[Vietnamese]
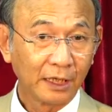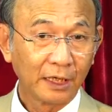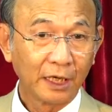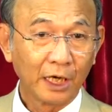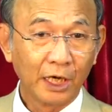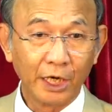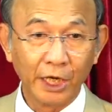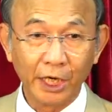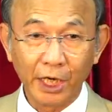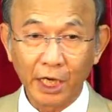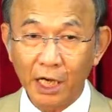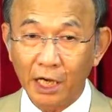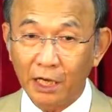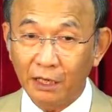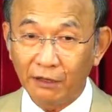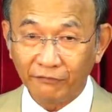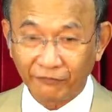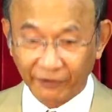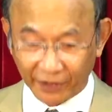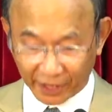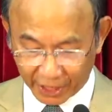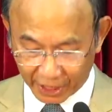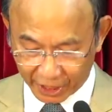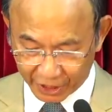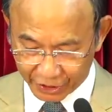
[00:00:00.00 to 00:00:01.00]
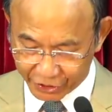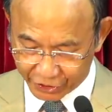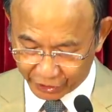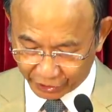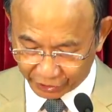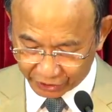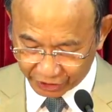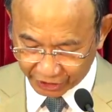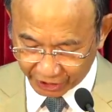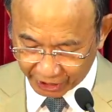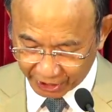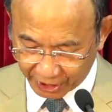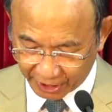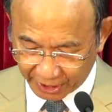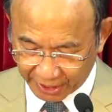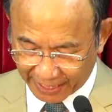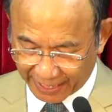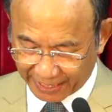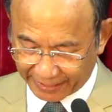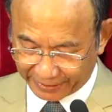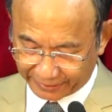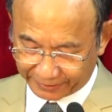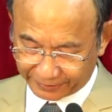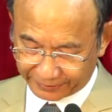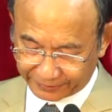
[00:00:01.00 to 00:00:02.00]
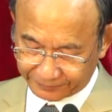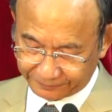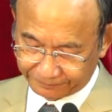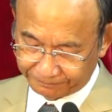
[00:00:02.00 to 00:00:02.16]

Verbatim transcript: hướng về sự thiện lành,